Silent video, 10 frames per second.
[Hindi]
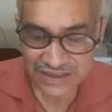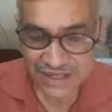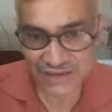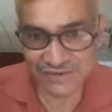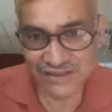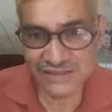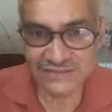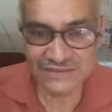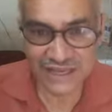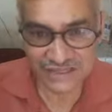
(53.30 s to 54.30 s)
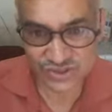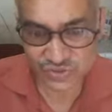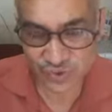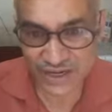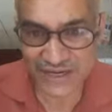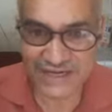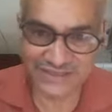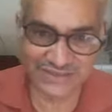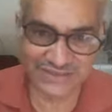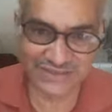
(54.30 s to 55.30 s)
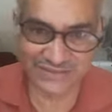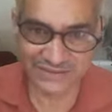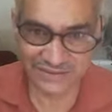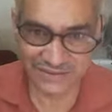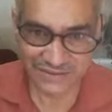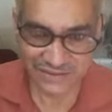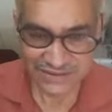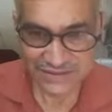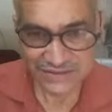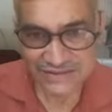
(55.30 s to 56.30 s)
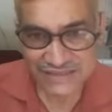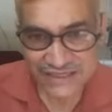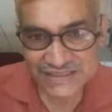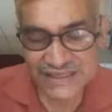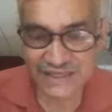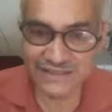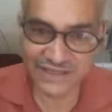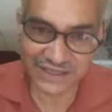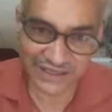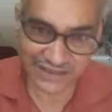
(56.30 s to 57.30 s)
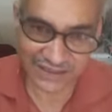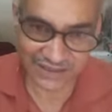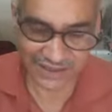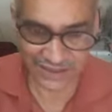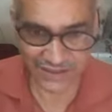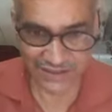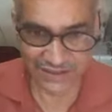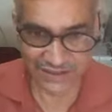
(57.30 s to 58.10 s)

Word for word: लेबर इन सोर्डिनेट्स ये इसके अंतर्गत आते हैं